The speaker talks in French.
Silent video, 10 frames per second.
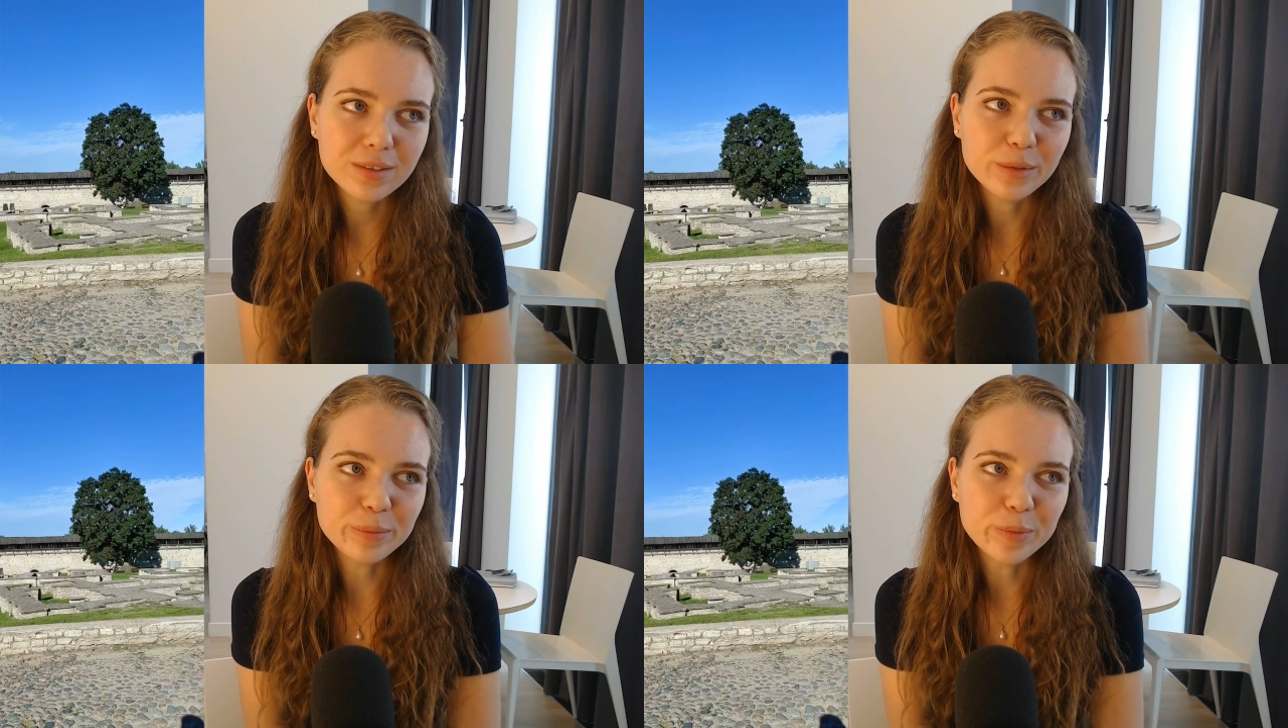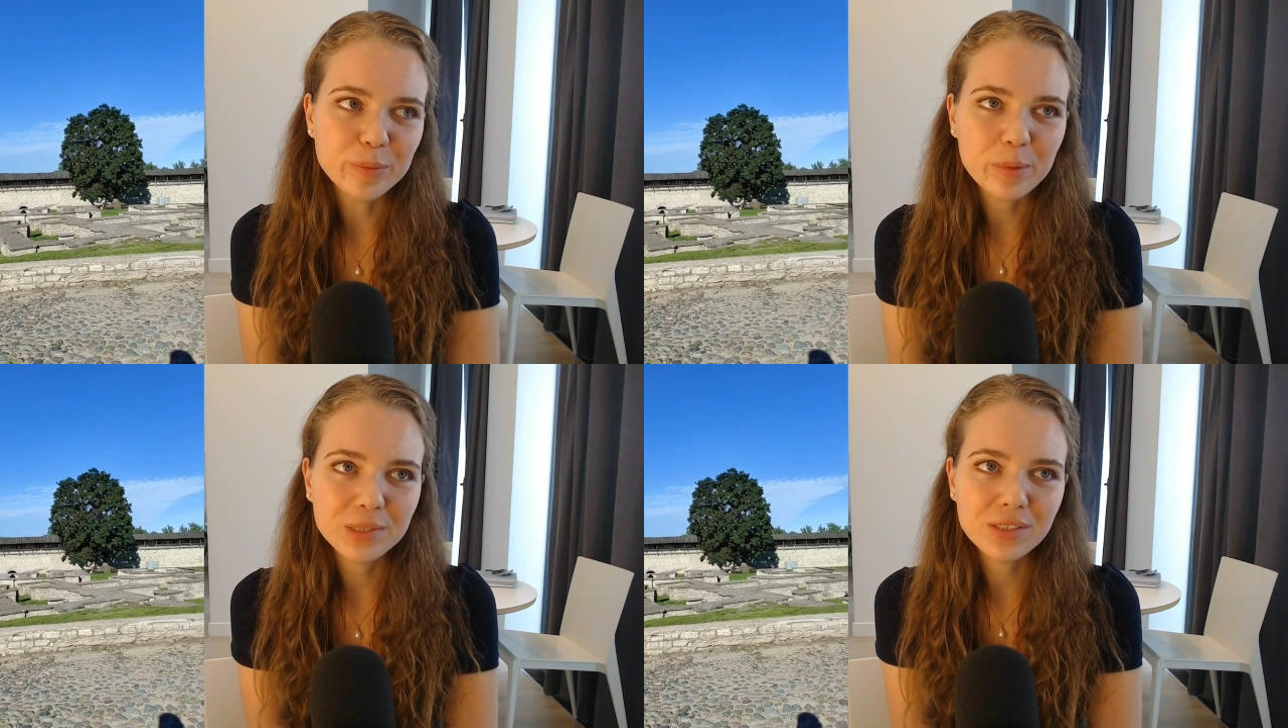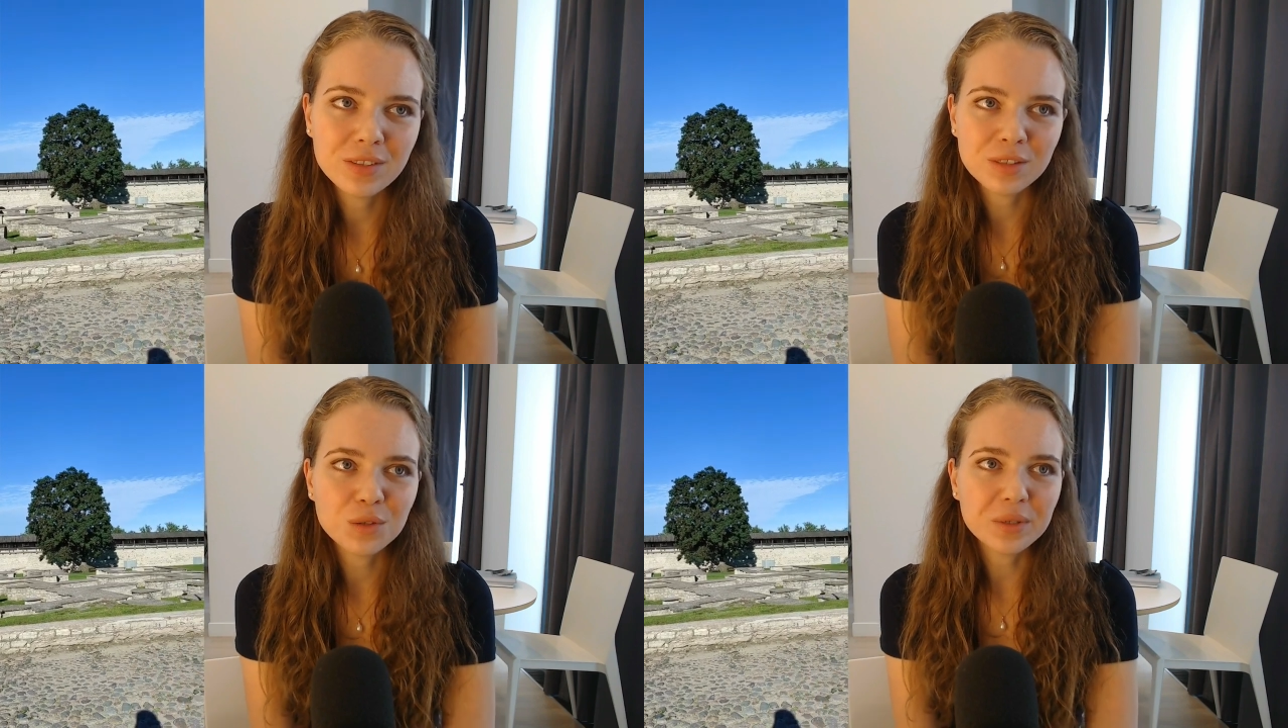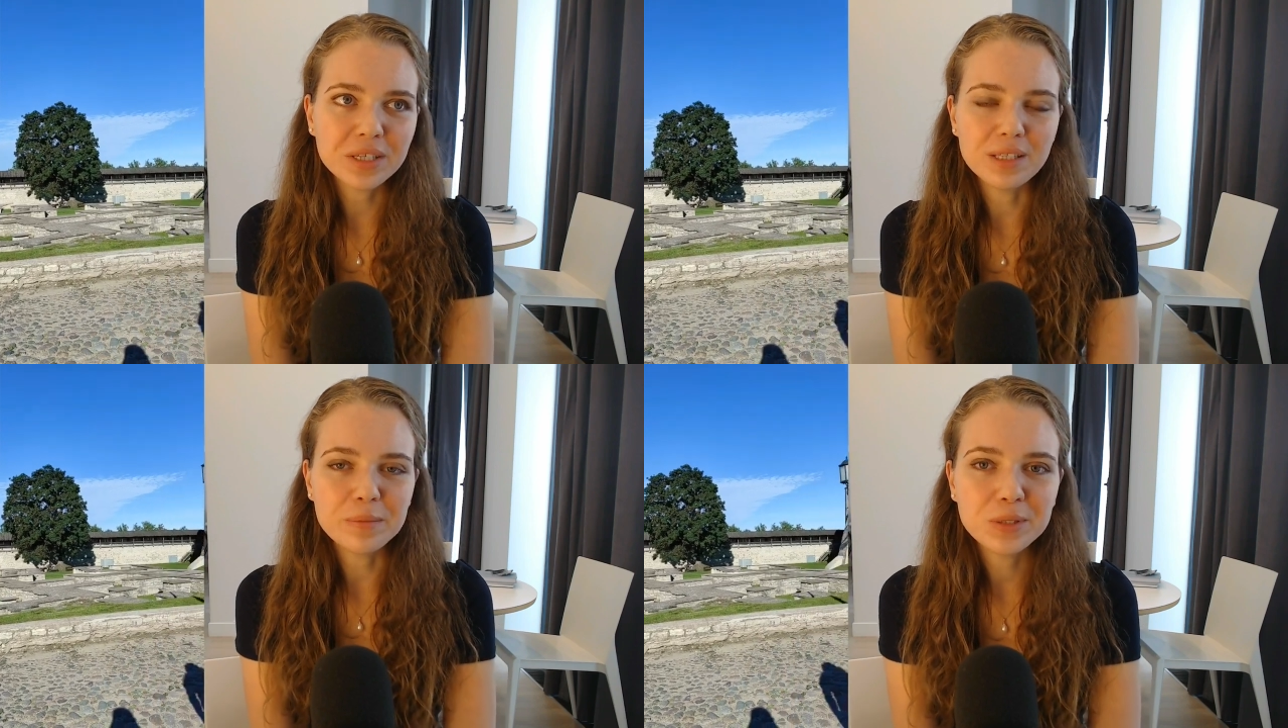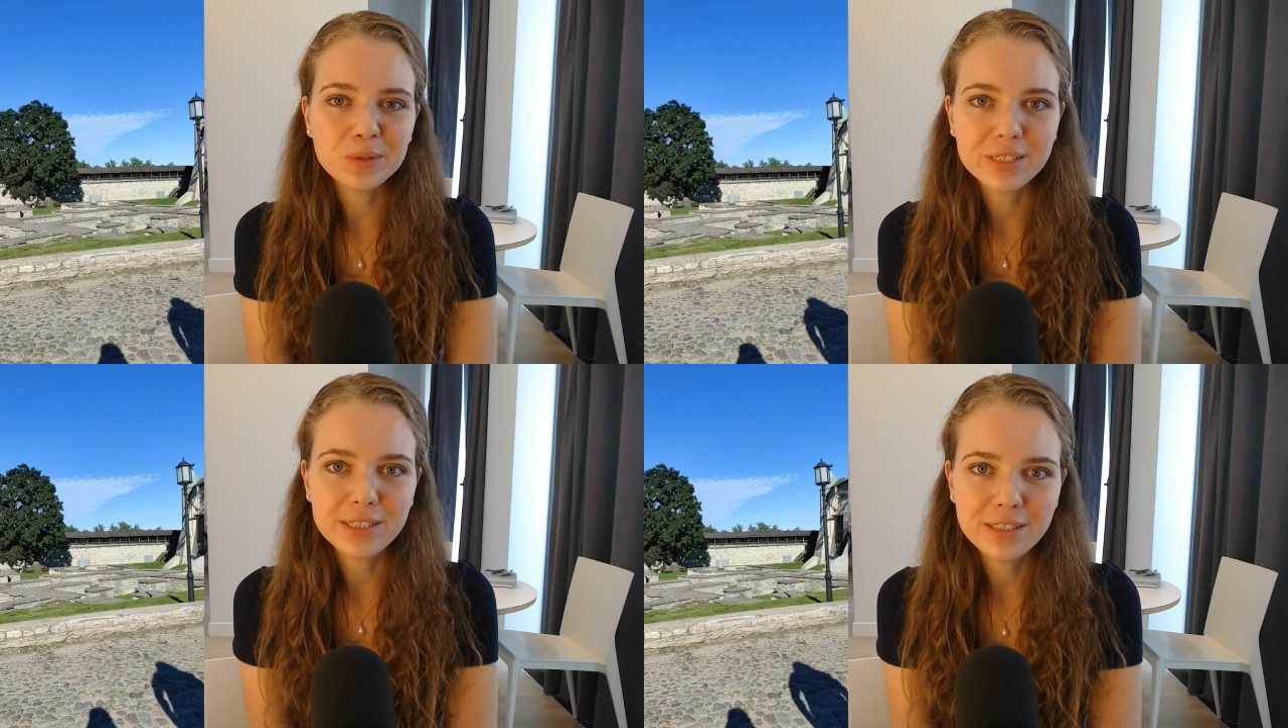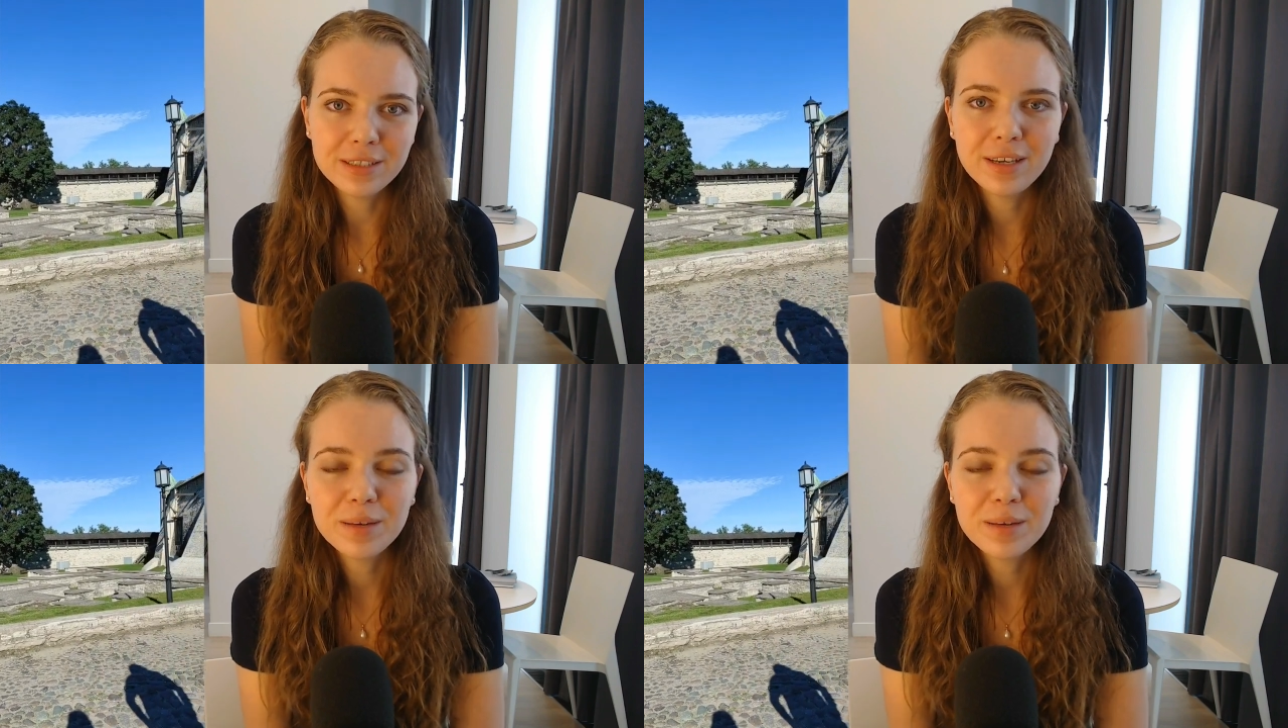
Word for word: de me promener dans un endroit qui n'est pas touristique,